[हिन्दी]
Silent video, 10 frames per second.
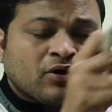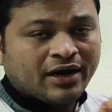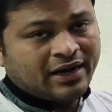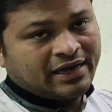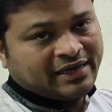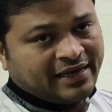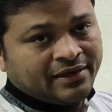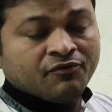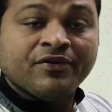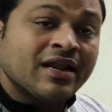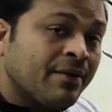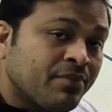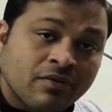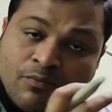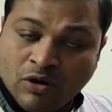आपको करना क्या है फिर
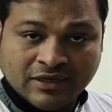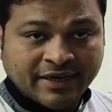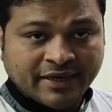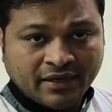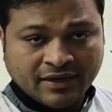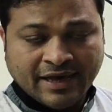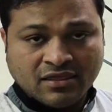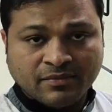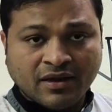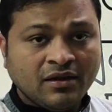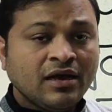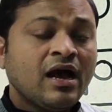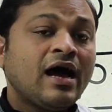आप भूल जाइए डेसिमल